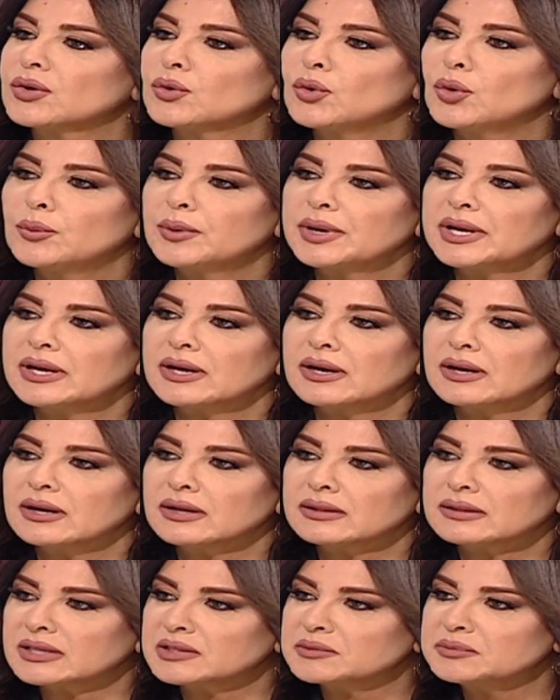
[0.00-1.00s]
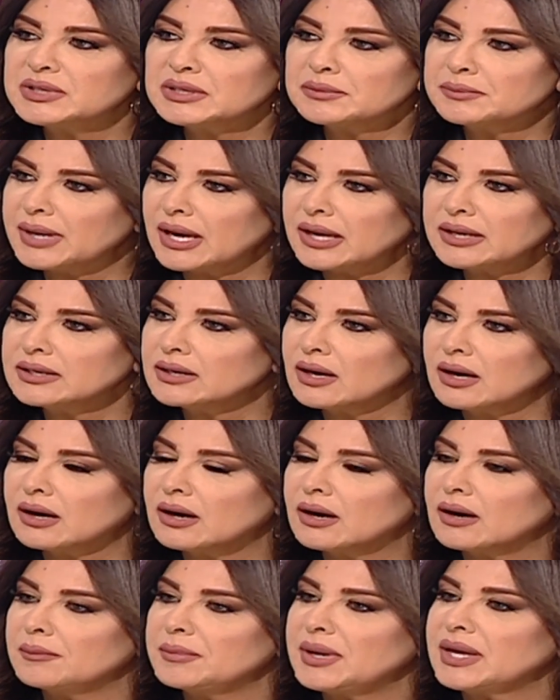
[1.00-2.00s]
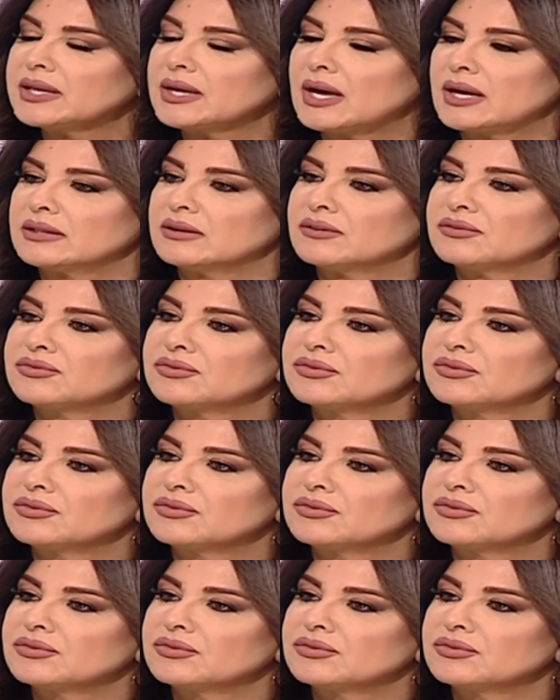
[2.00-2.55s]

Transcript: وهو تدبير بأي بأي هدف؟